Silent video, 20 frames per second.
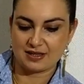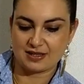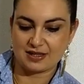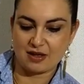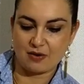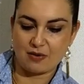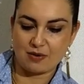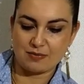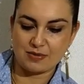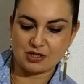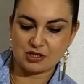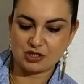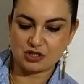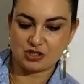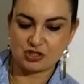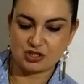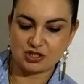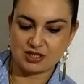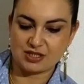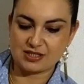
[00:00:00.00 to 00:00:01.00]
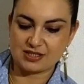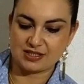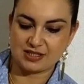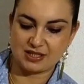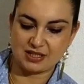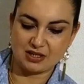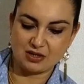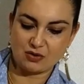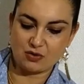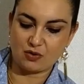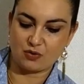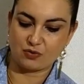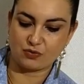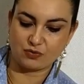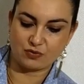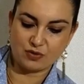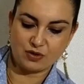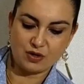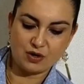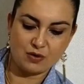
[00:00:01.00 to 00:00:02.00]
Dá uma mexidinha assim
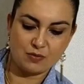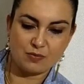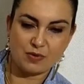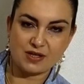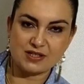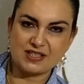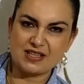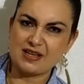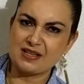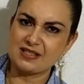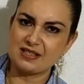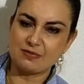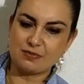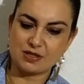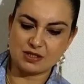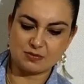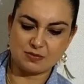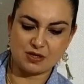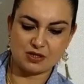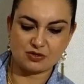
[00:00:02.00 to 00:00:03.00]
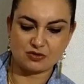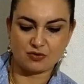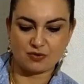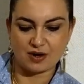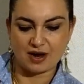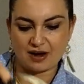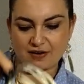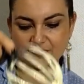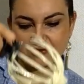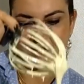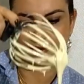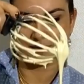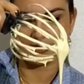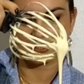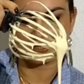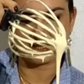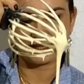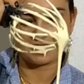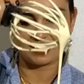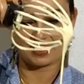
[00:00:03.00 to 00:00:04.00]
com... Pode ser simplesmente com o garfo da
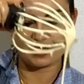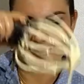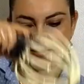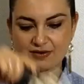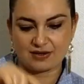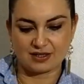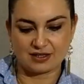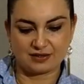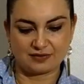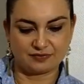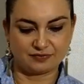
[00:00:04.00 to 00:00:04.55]
batedeira, olha.